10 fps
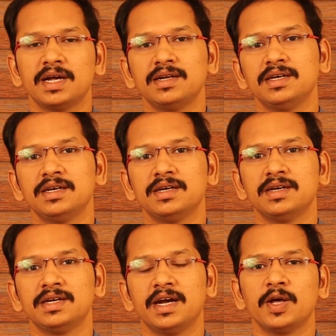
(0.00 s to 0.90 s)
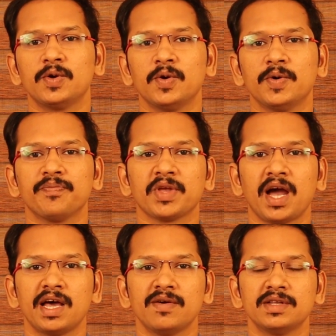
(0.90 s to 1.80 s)
டன்னு இடம் இருக்கும்
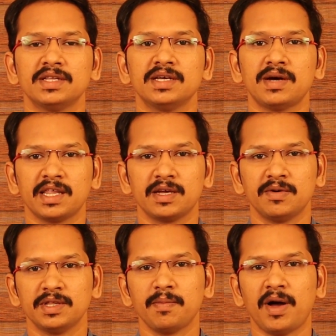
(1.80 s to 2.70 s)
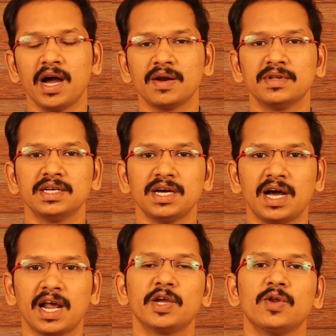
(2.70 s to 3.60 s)
ஆனால் வந்து அதுக்கு வந்து பாகன் வந்து
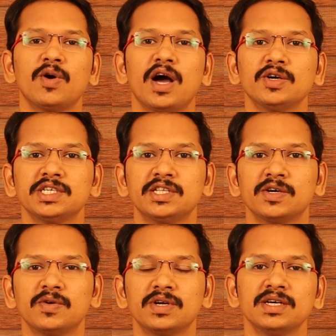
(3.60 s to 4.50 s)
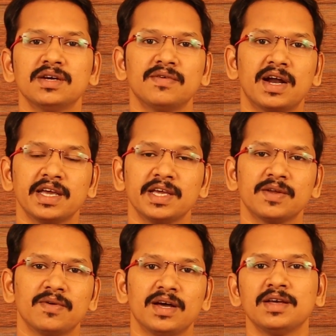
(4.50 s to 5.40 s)
அரை கிலோ அங்குசத்தை கொண்டு அவன்
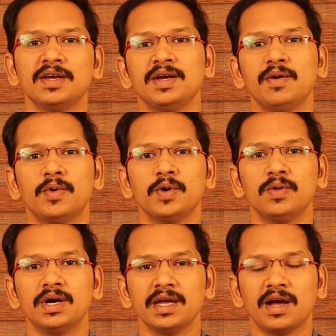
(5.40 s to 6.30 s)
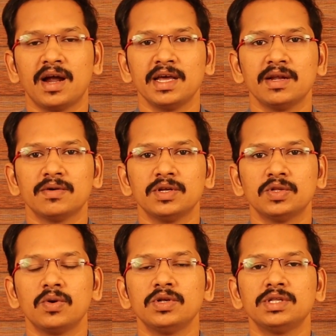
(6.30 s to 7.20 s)
அடக்கிடுவான் பொதுவாக யானையில் வந்து
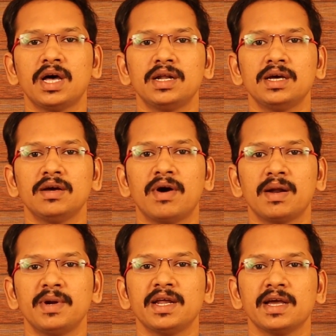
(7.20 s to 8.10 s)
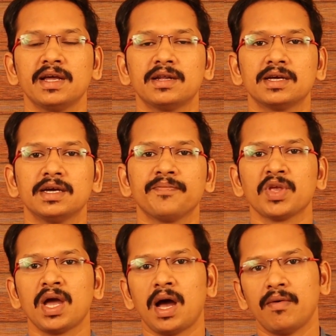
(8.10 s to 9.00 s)
தொண்ணூத்தாறு வர்ம நிலைகள் இருக்குது
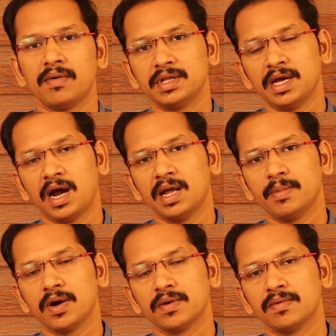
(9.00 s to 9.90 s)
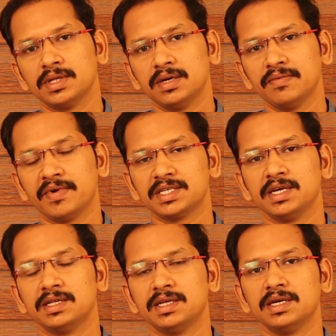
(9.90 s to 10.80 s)
அவன் வந்து யானை பாகன் வந்து
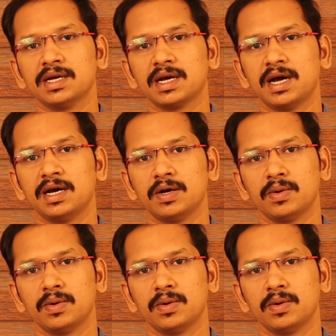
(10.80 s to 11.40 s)
ஃபஸ்ட்லேருந்து க